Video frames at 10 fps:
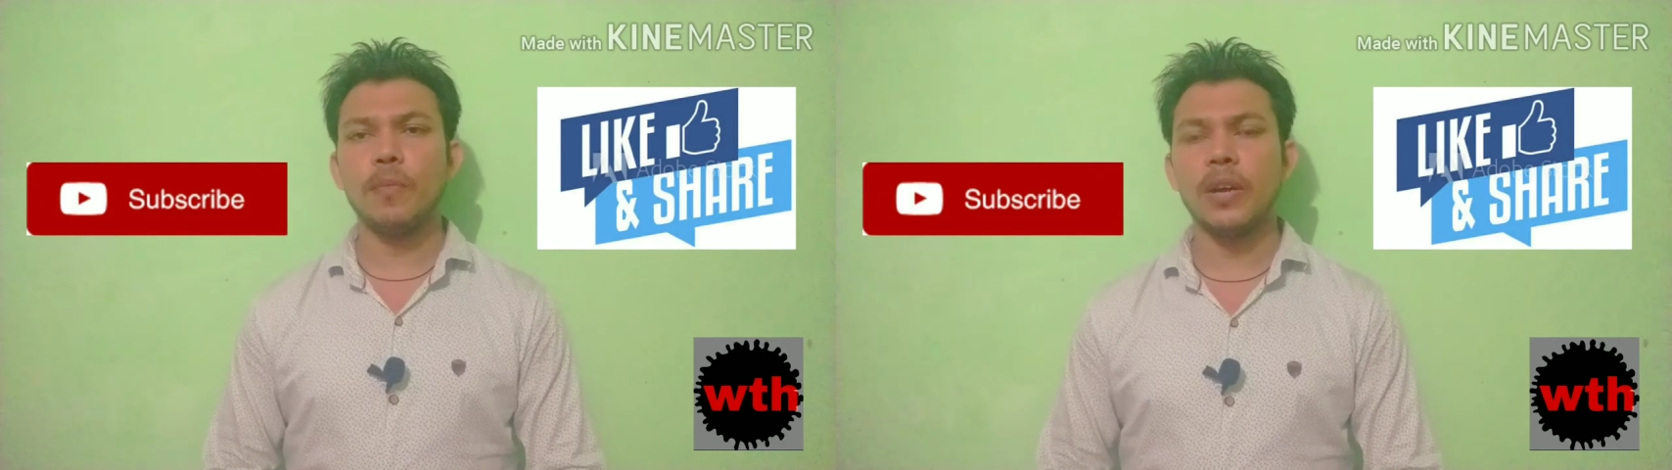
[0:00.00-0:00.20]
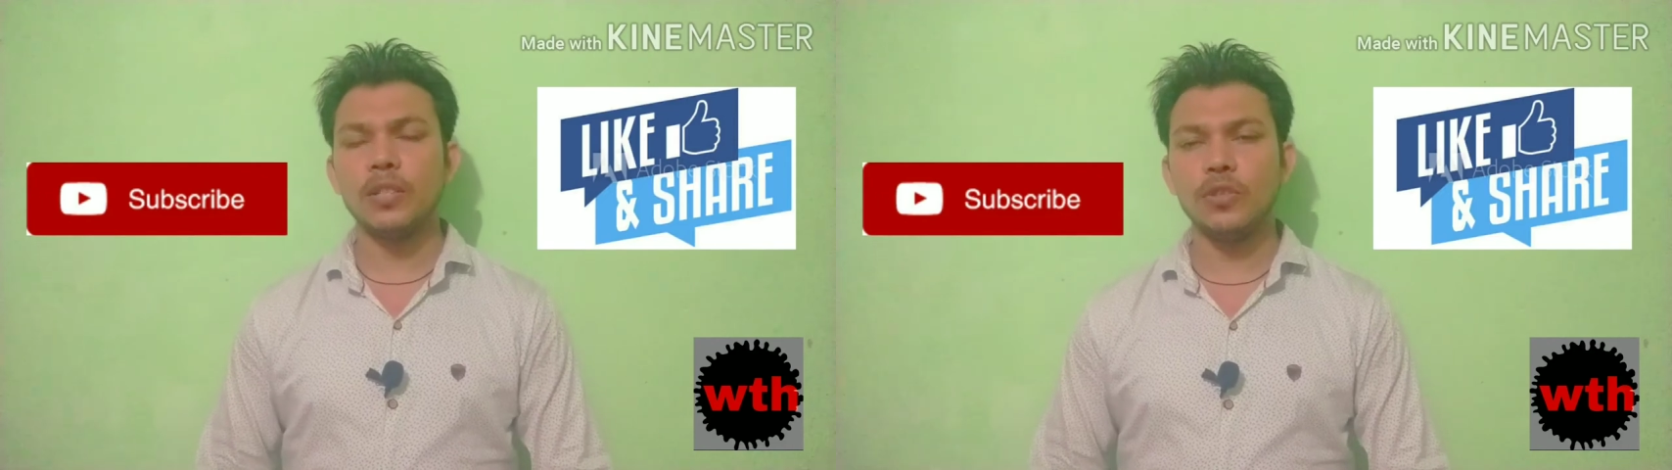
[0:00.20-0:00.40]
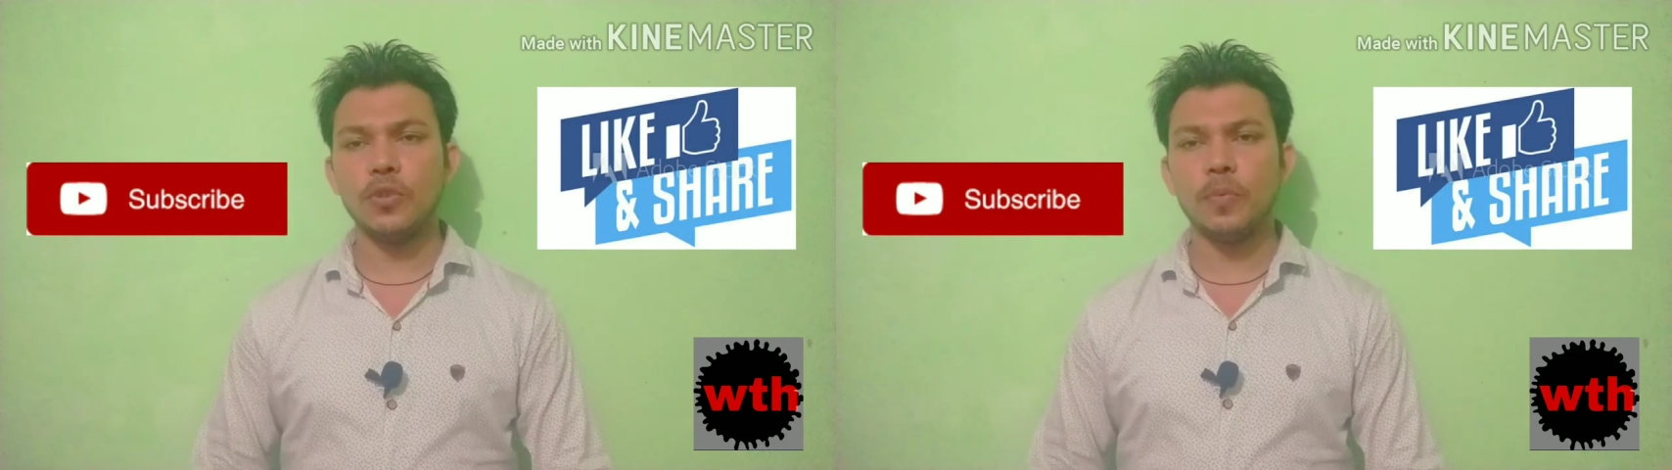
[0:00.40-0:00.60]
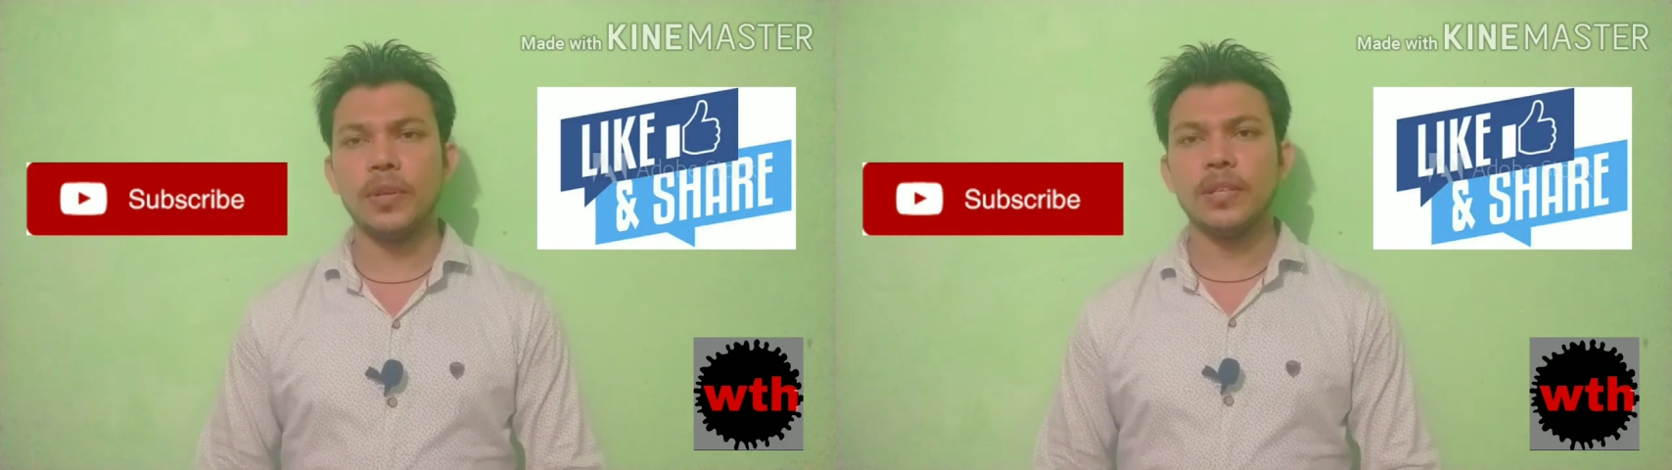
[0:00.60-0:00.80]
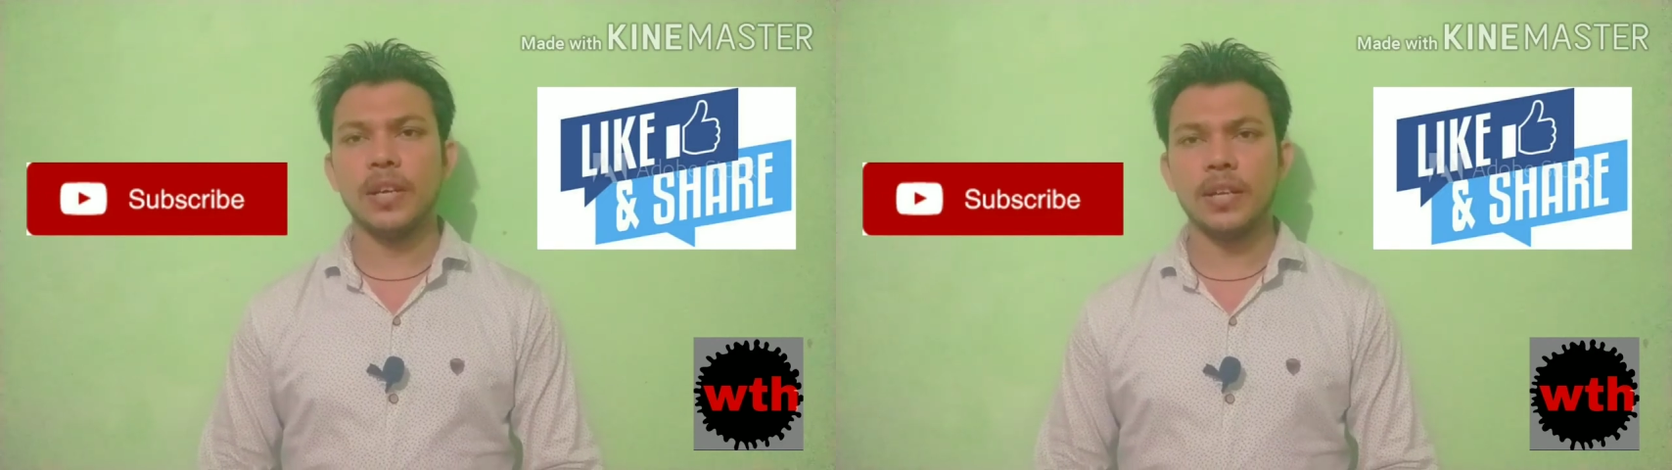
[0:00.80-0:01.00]
माई जियो
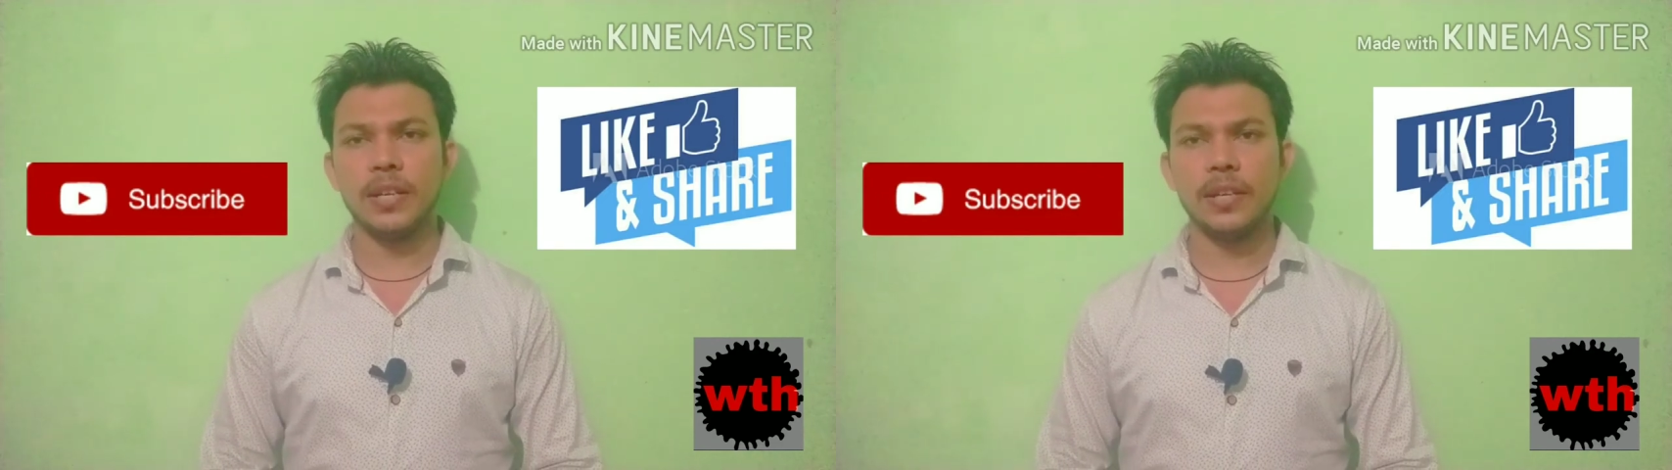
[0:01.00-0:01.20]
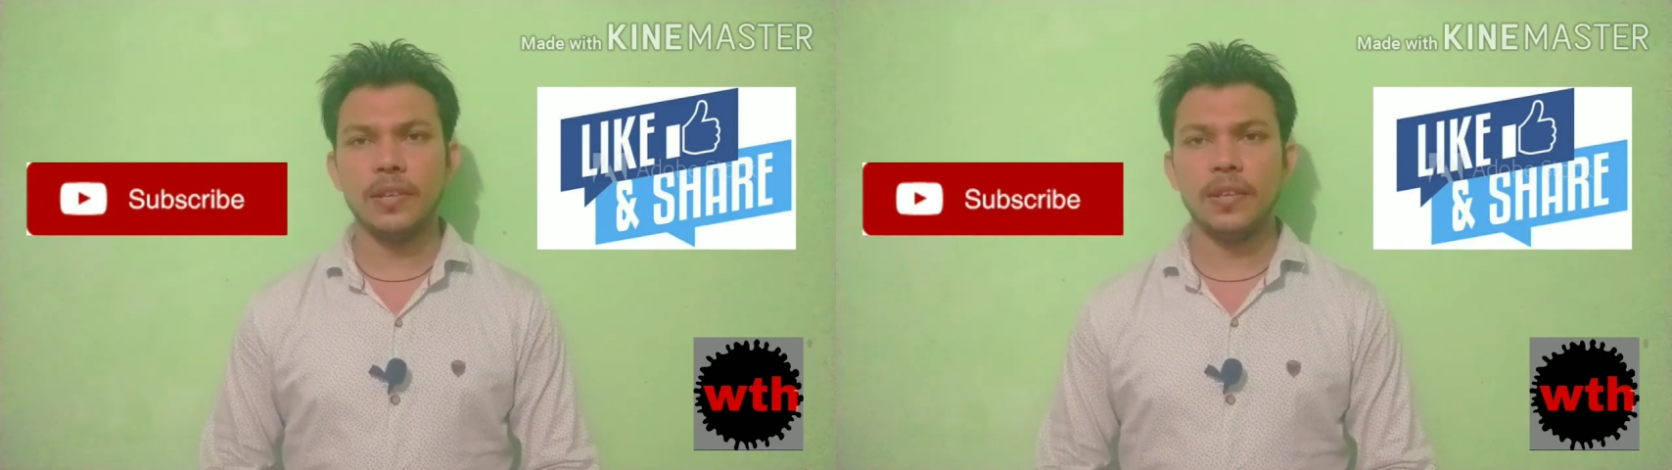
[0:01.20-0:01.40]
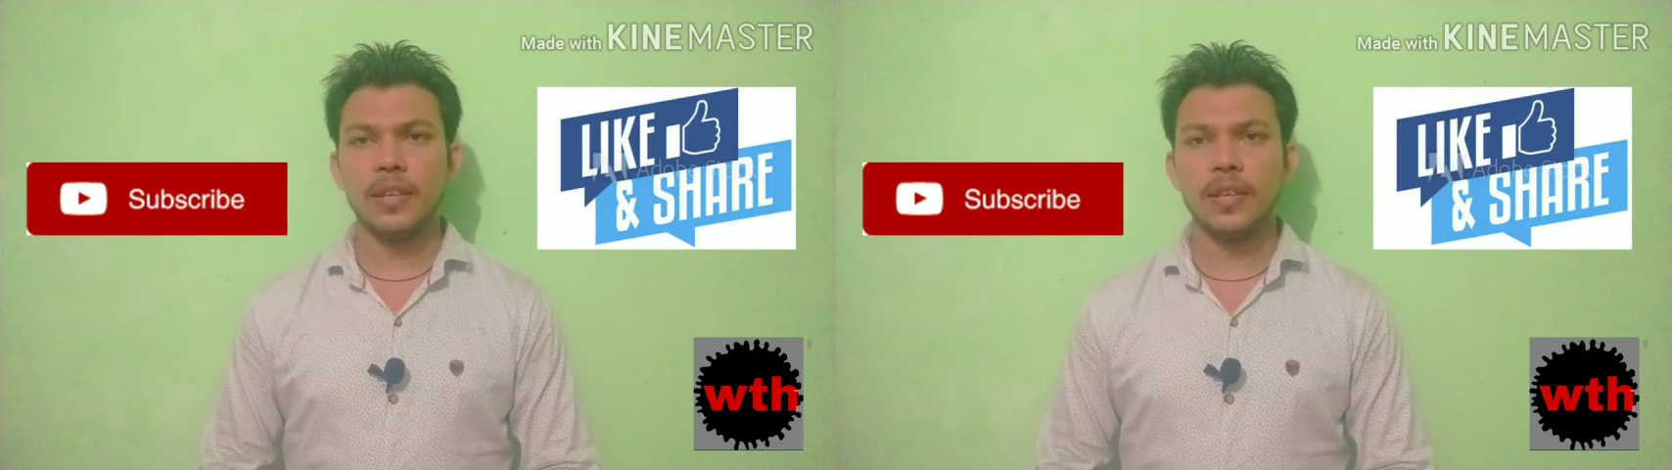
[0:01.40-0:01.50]
में जाना है